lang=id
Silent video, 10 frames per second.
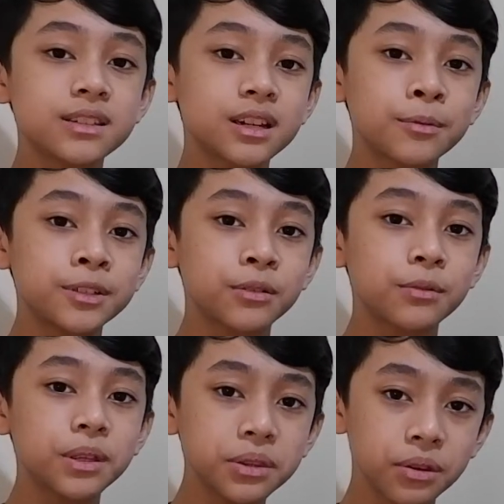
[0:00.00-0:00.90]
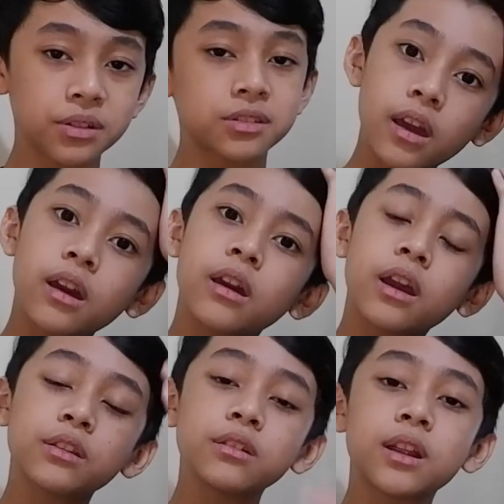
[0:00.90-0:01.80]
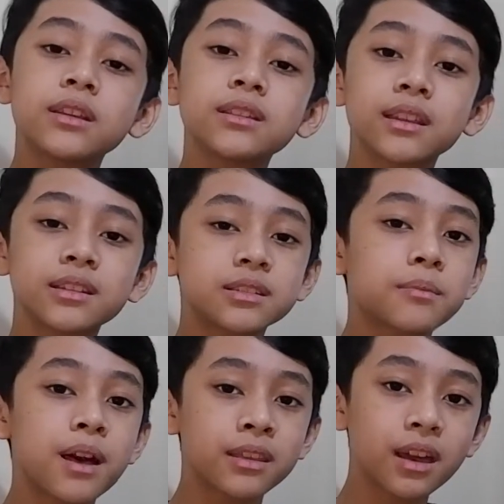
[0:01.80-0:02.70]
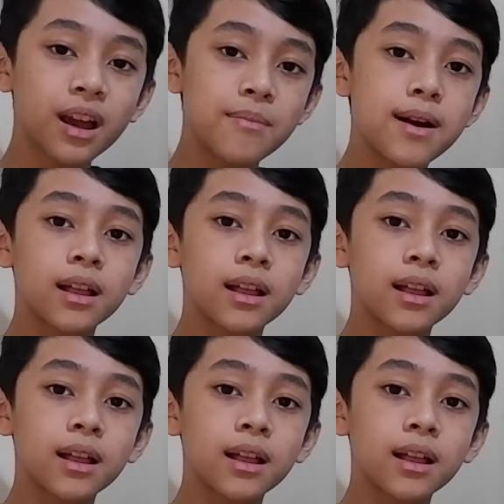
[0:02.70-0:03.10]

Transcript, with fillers: kepencet Windows, itu nanti taskbarnya nggak bakal